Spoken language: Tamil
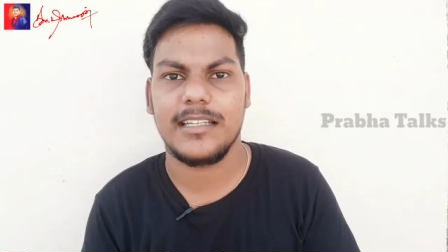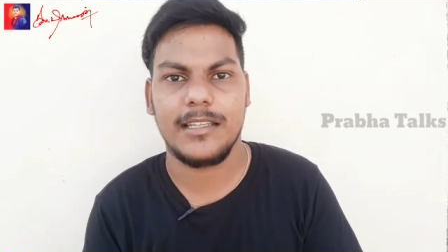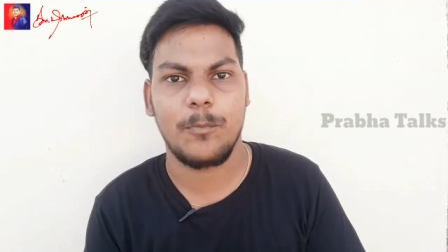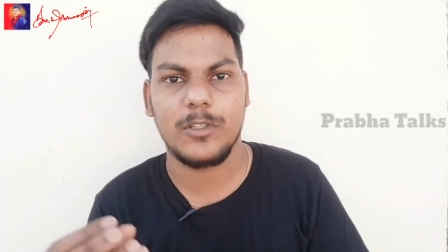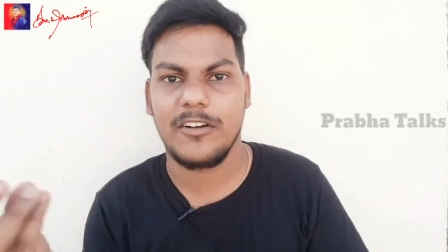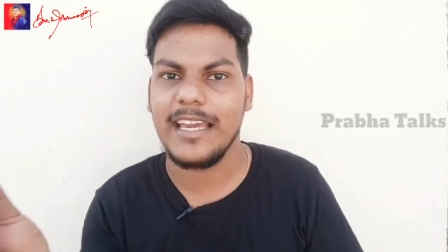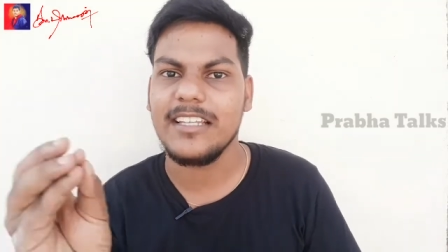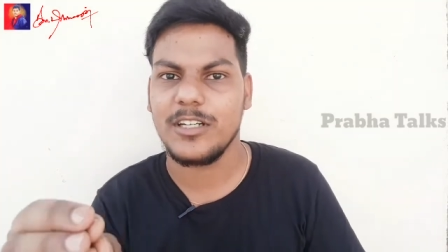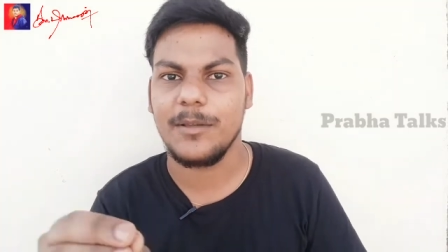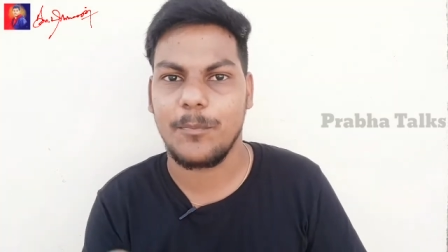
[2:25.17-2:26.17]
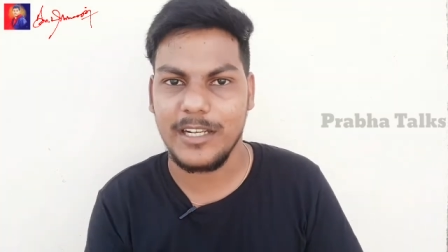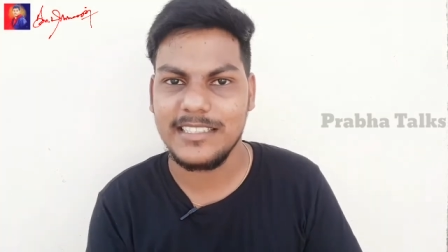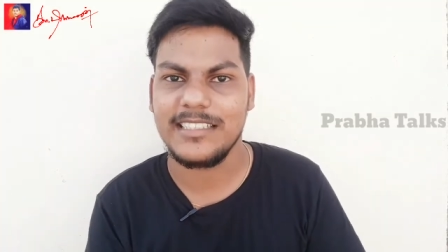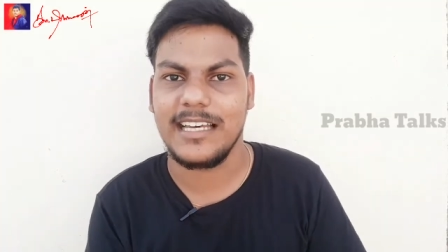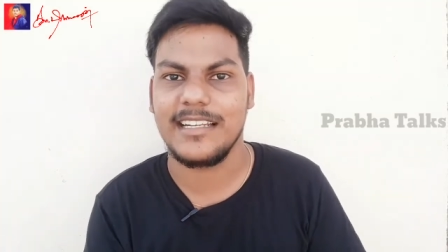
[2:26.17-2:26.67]
இப்போ இந்த வைரஸோட இப்போ
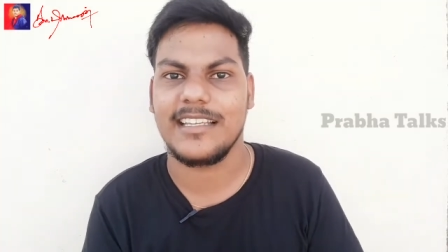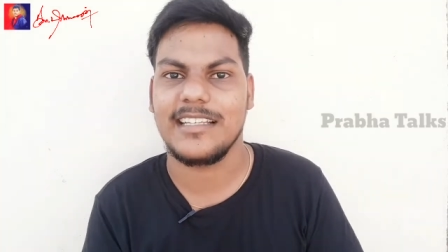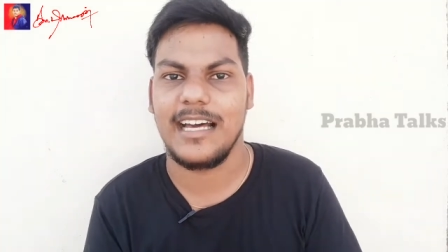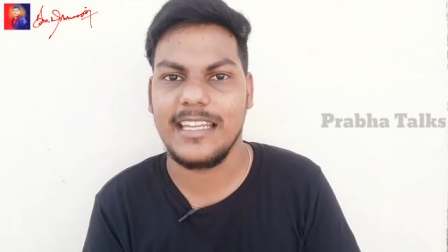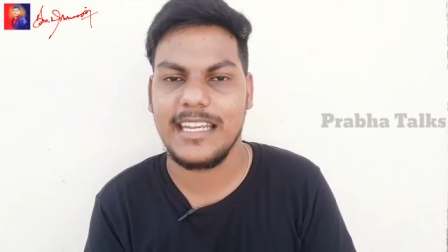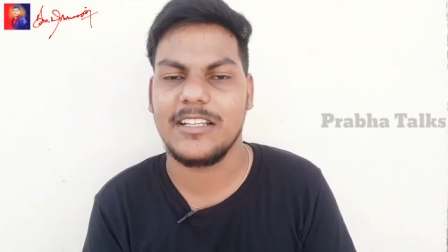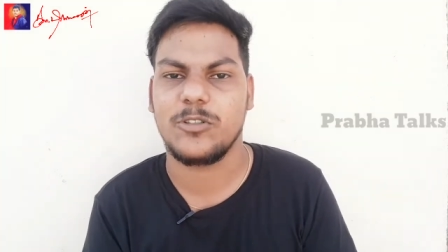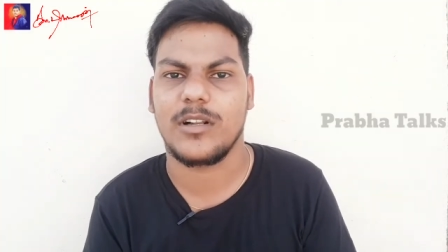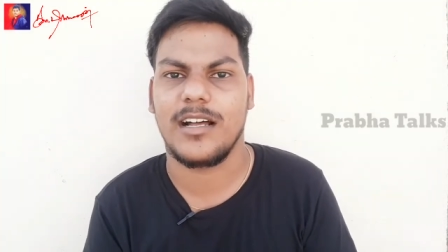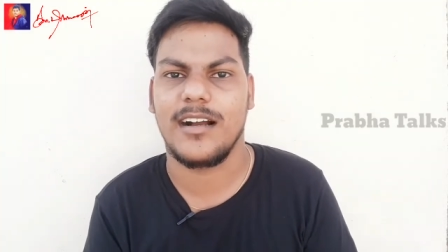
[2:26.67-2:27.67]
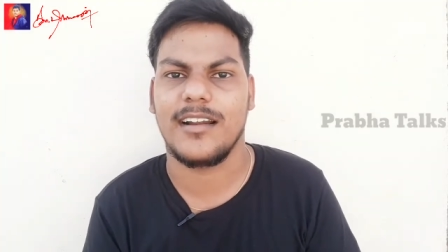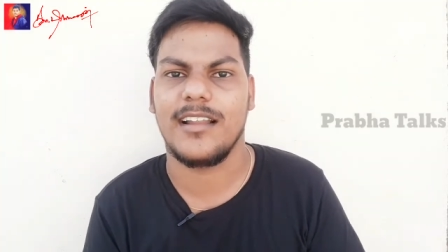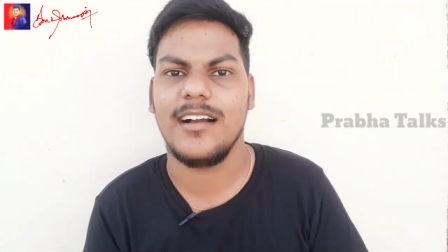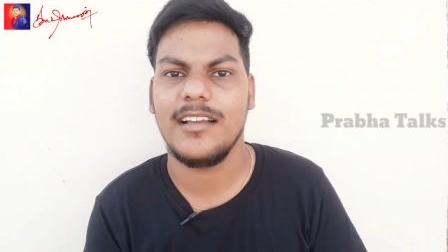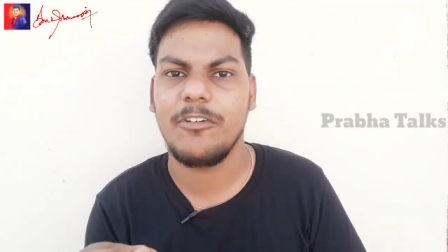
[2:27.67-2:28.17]
ரீசன் அறி அறிக்கை என்ன
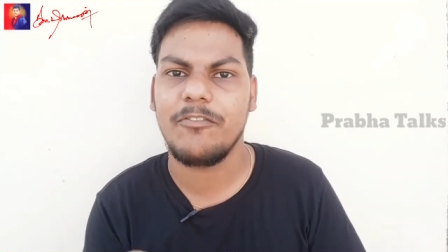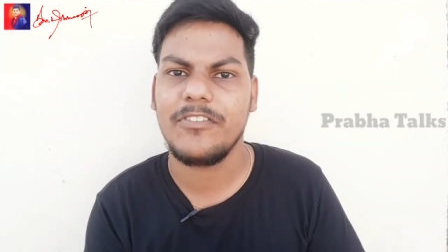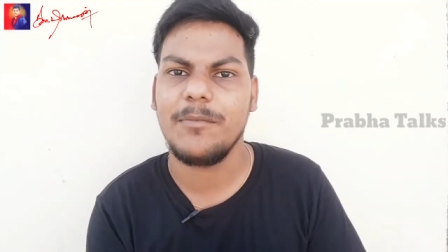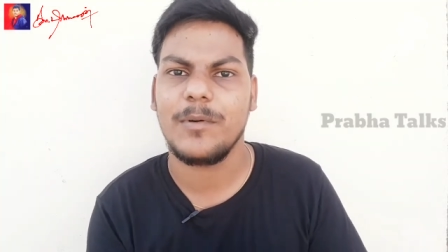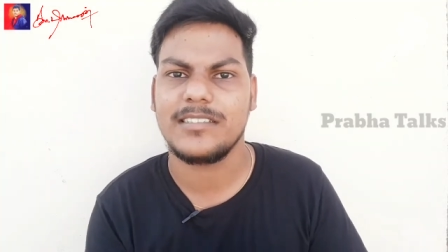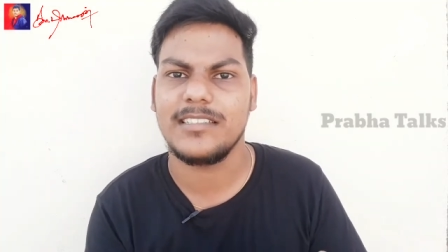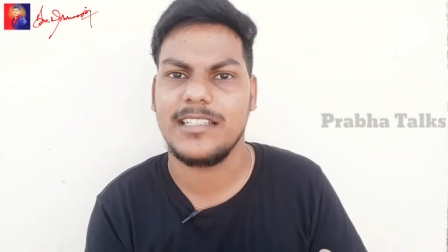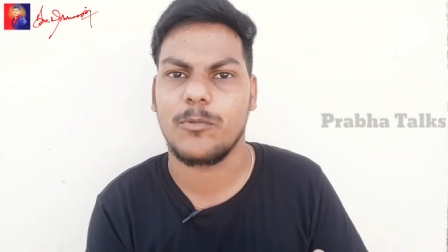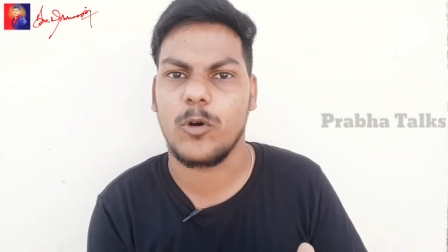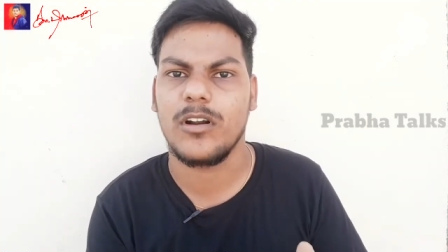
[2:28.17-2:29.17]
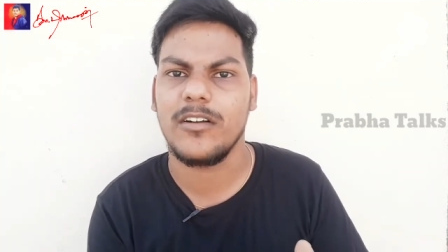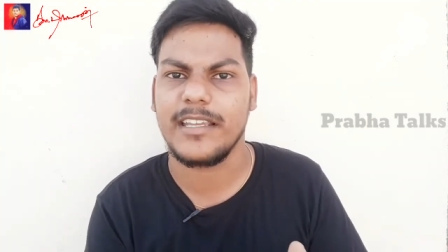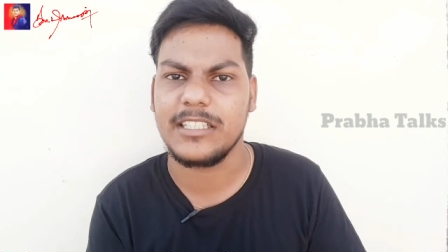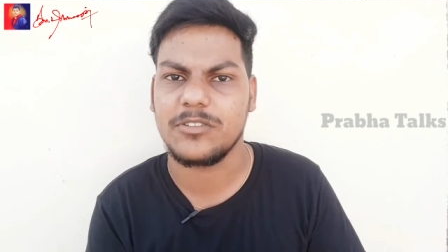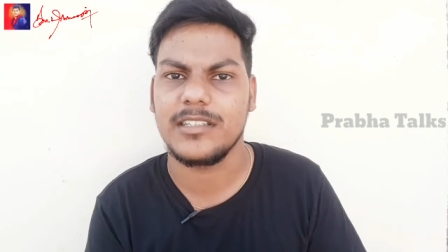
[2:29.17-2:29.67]
சொல்கிறாங்கன்னா ஃபிஃப்டி பர்சன்டேஜ் ஆஃப் கொரோனா
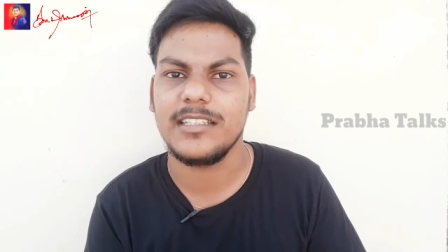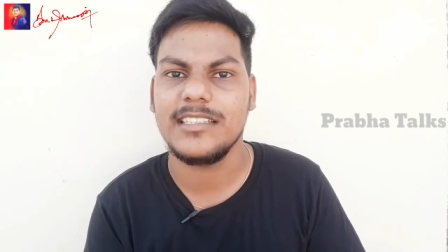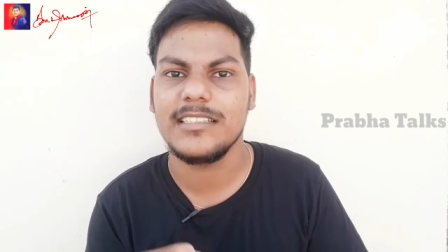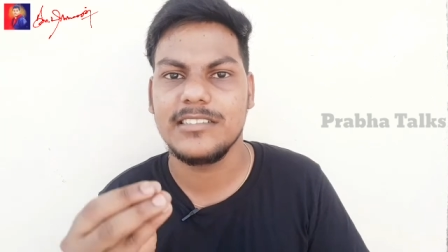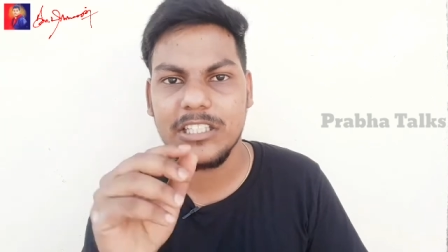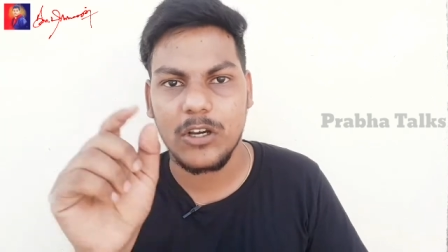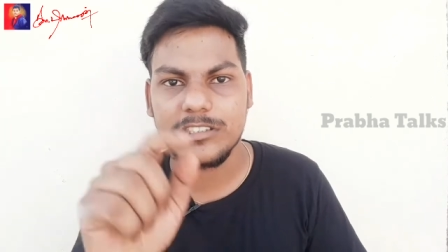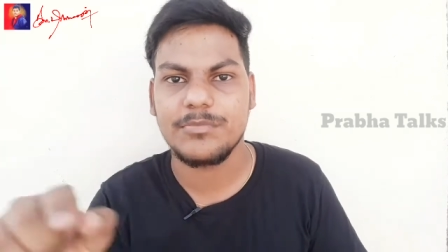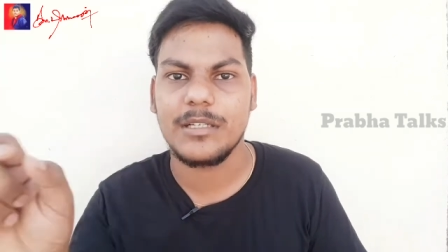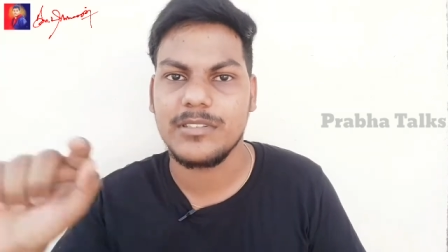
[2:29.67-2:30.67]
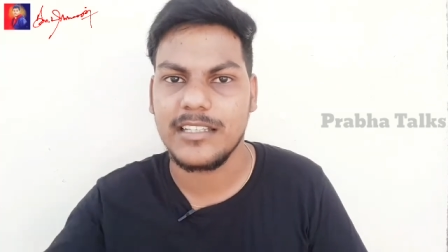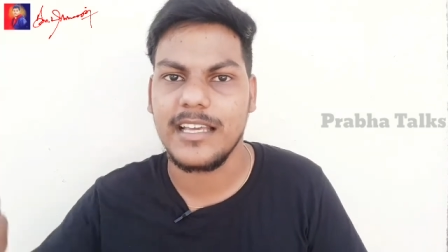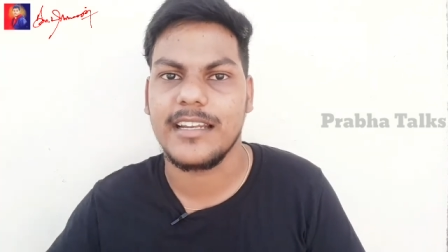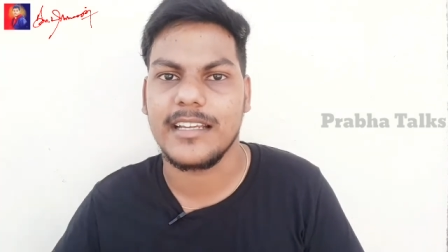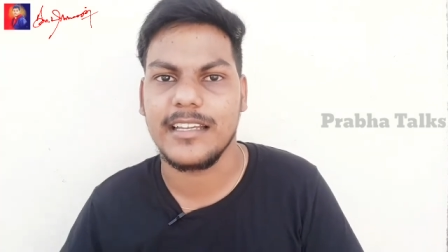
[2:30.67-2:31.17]
கேஸ் வந்து ஜீரோ சிம்டம்ஸில்
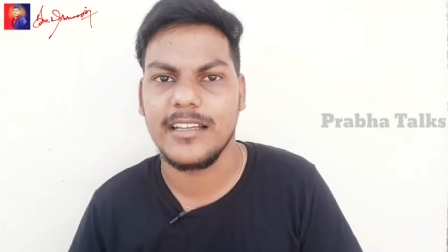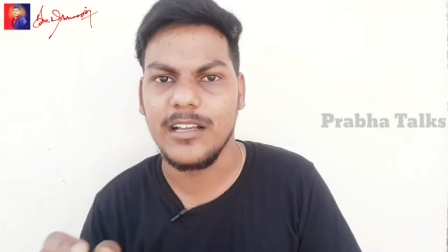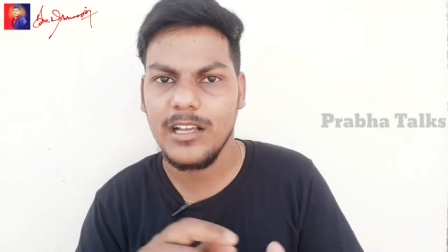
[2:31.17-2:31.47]
தான் இருக்குது